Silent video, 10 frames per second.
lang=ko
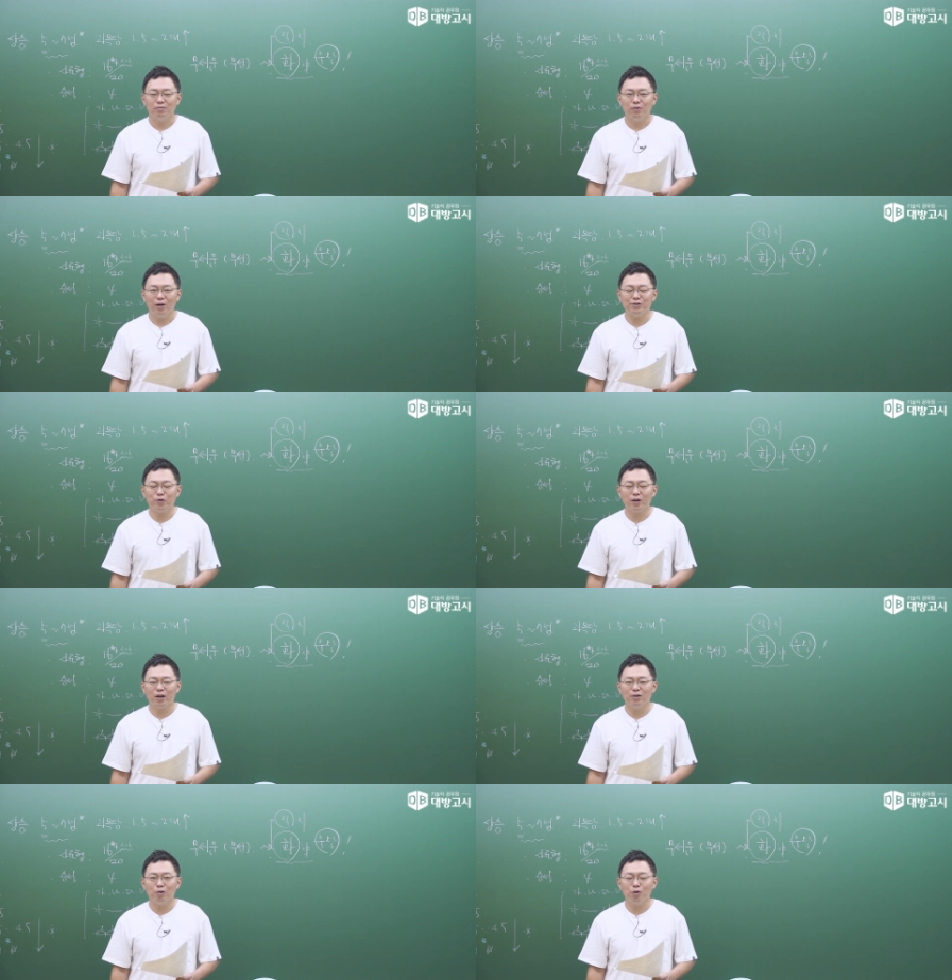뭐 해설
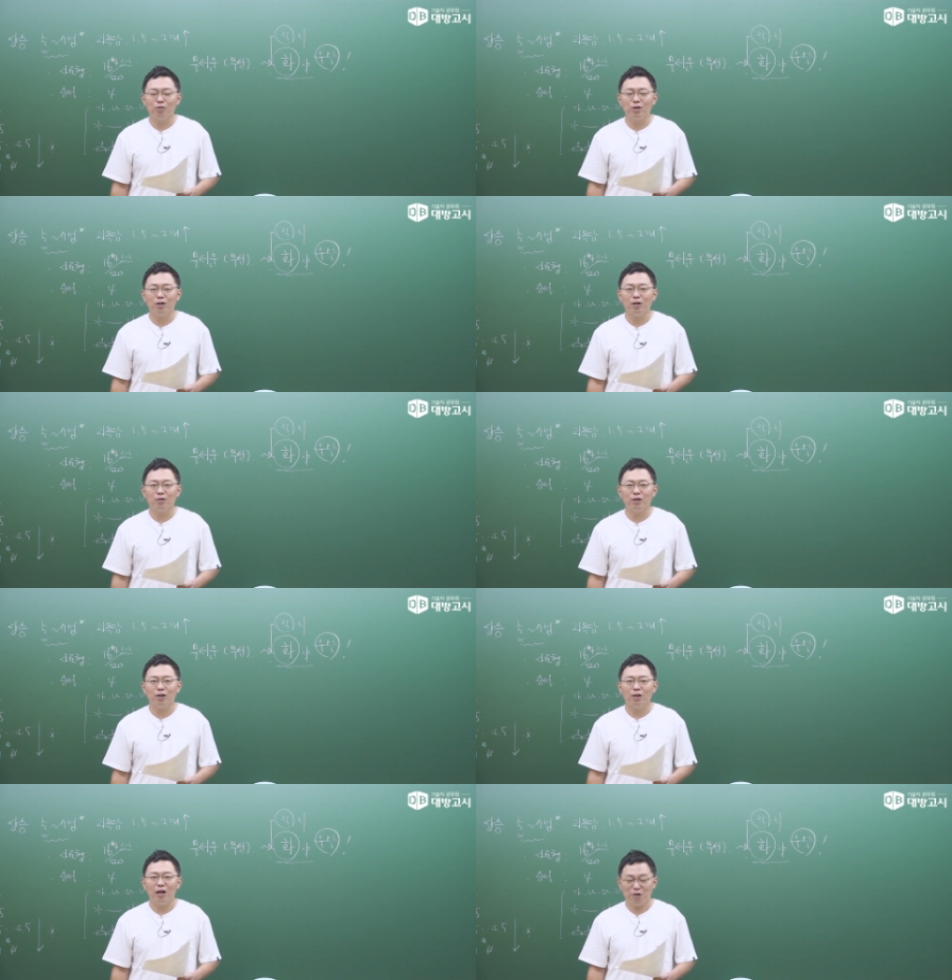강의하는데 뭐 이런 얘기를 하느냐?
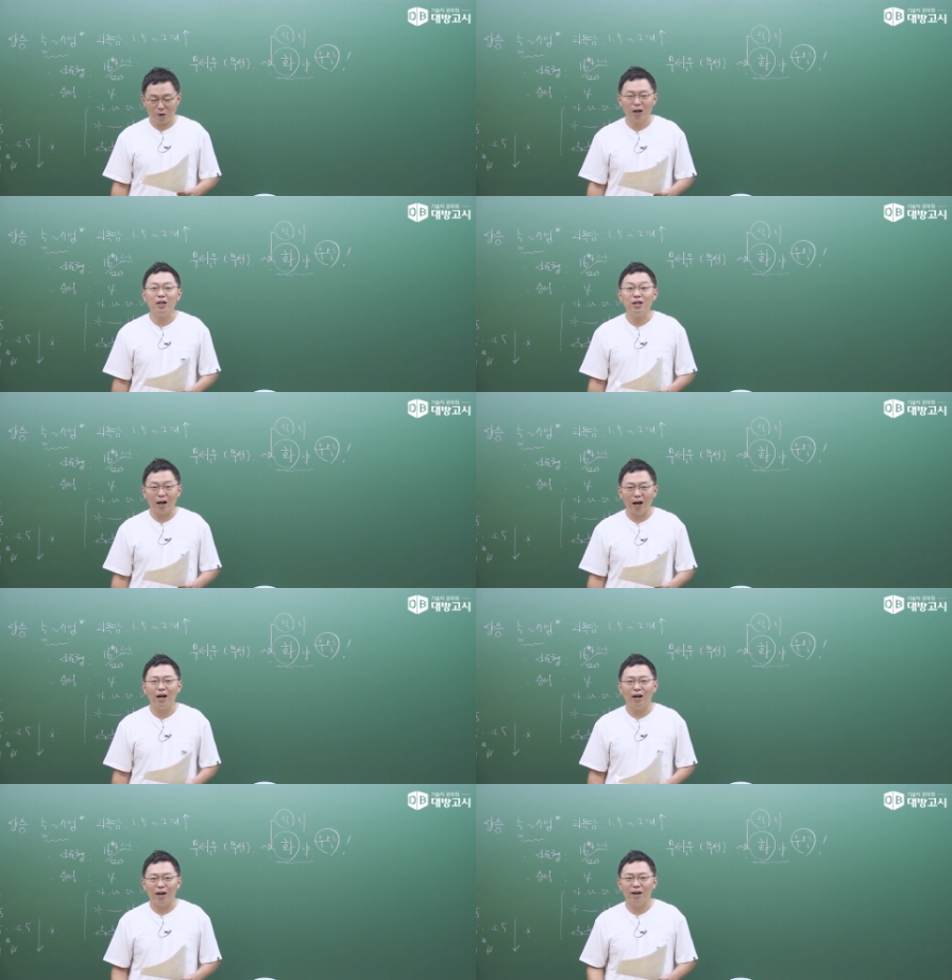해설
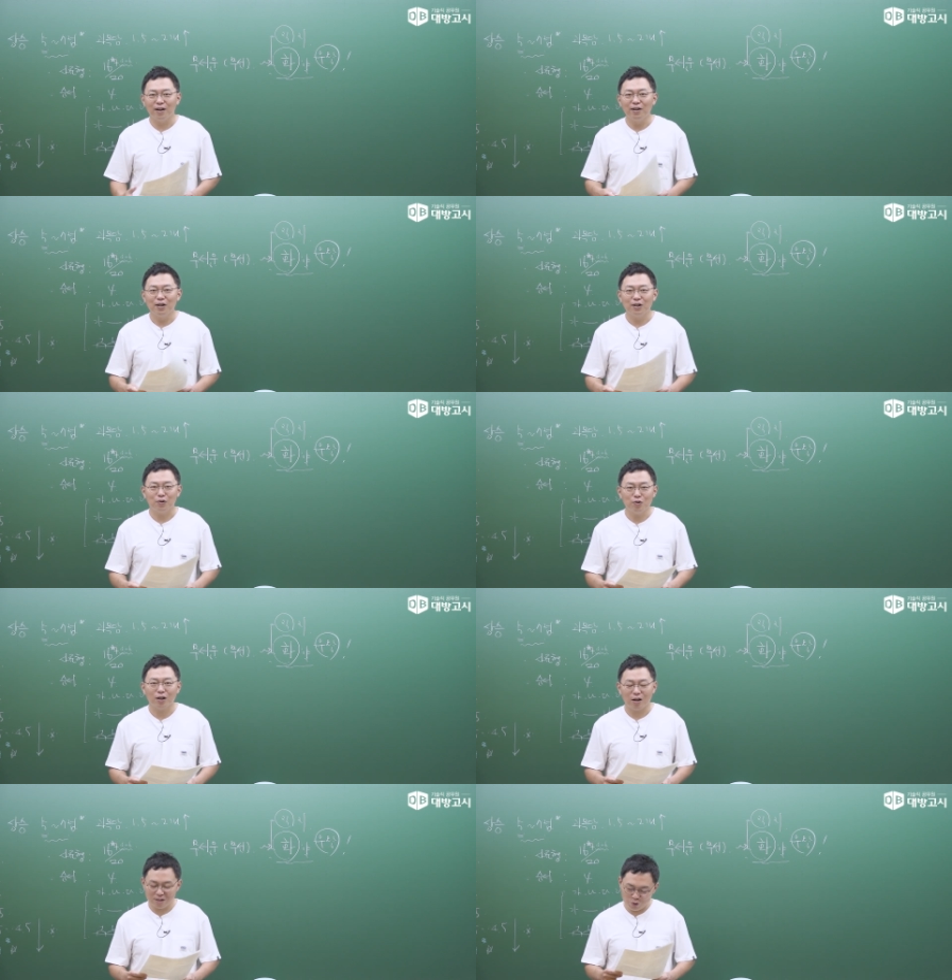강의니까. 네. 예. 이런
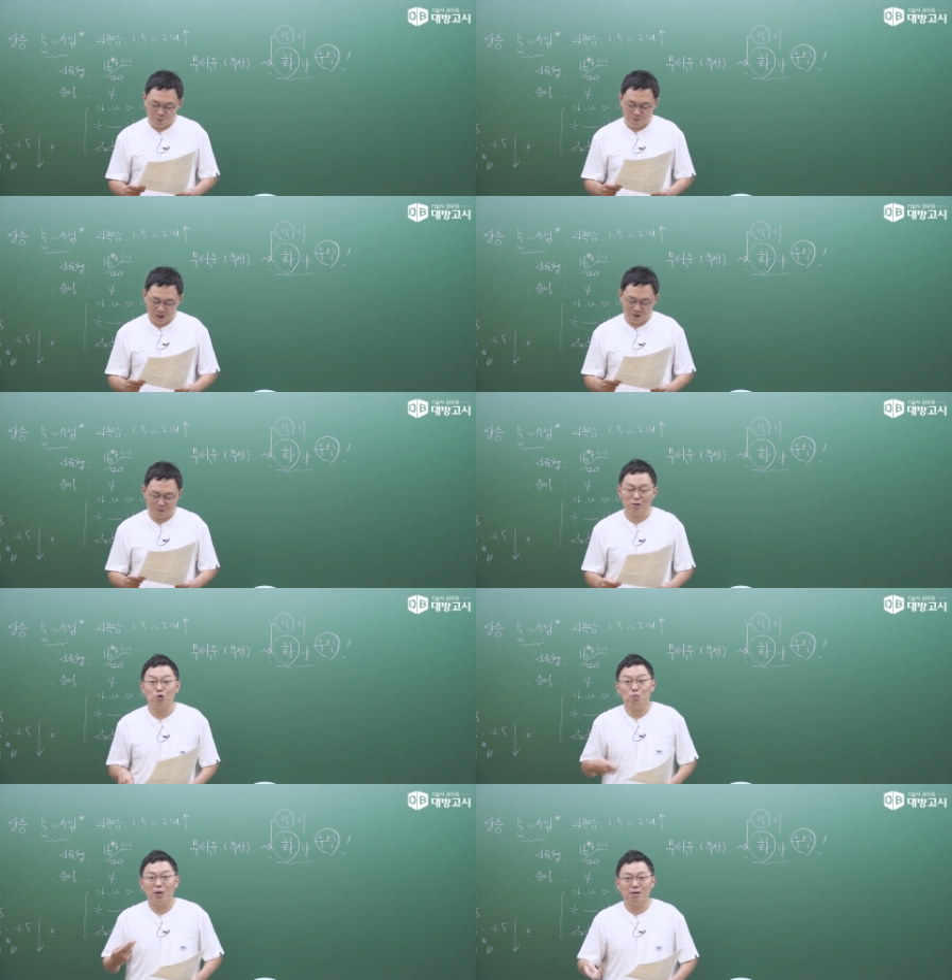얘기까지 좀 해드립니다.
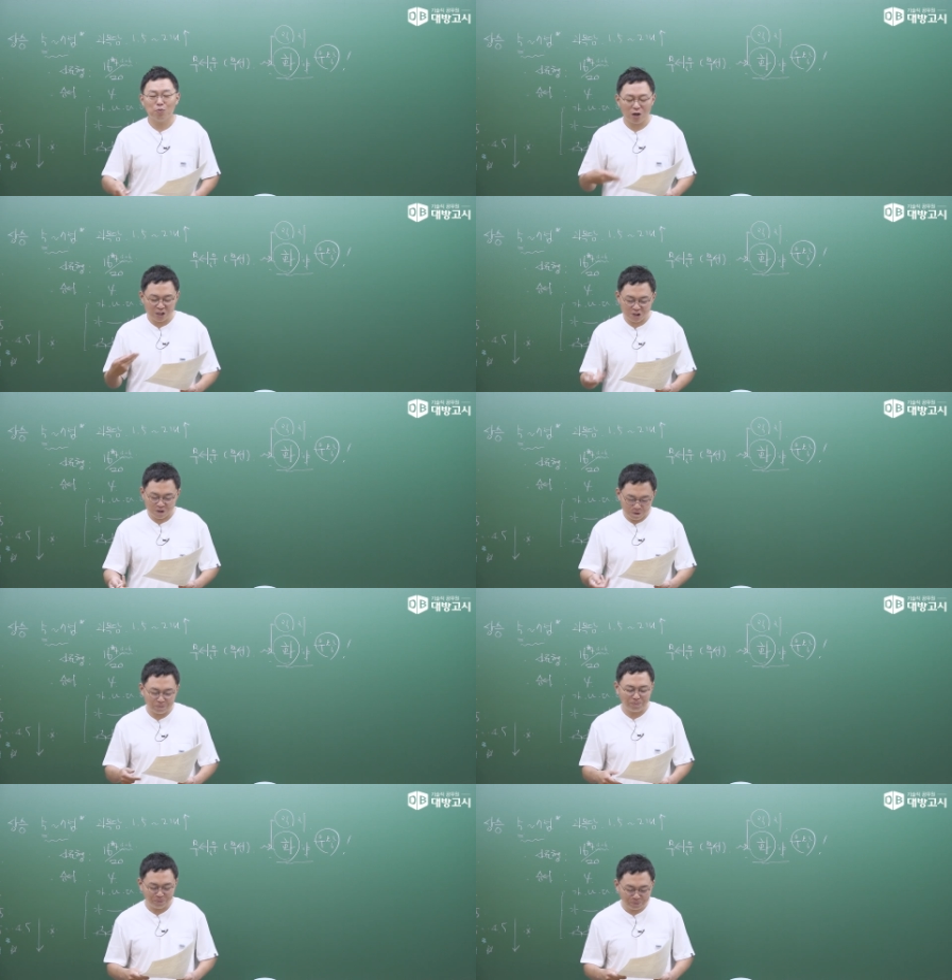좀 마음 편하시죠?
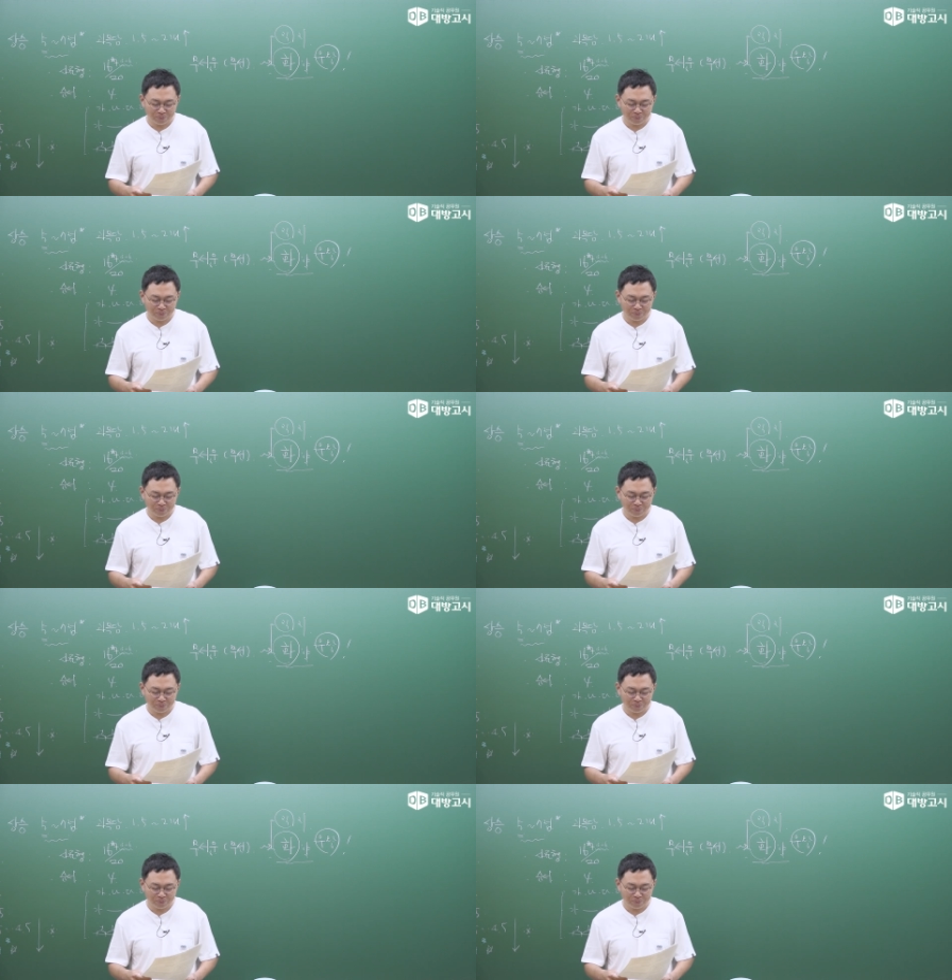음.